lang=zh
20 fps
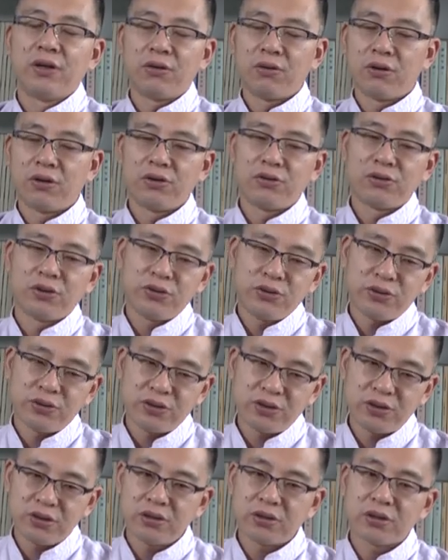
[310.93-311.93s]
或者说去
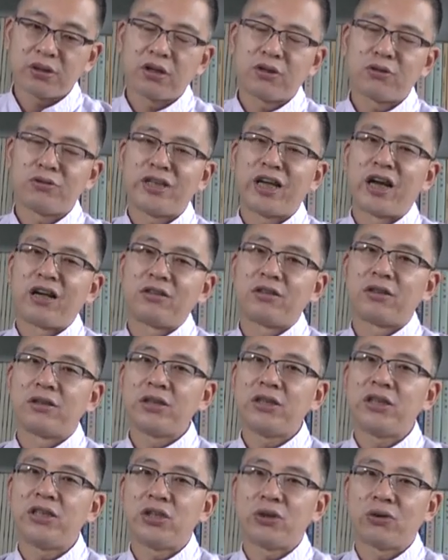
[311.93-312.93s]
支持客户养
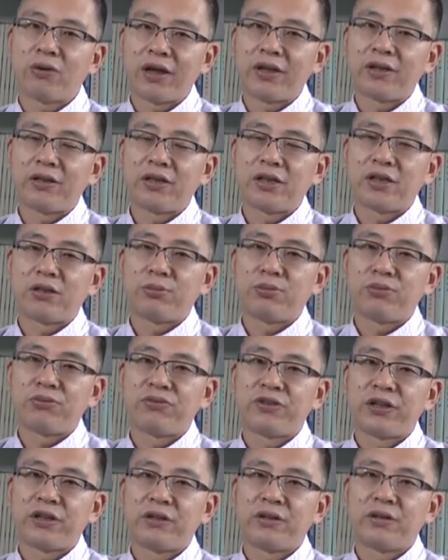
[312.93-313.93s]
成习惯的这个部
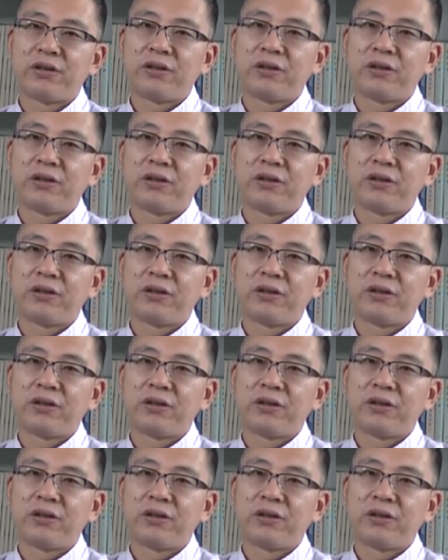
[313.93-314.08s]
分。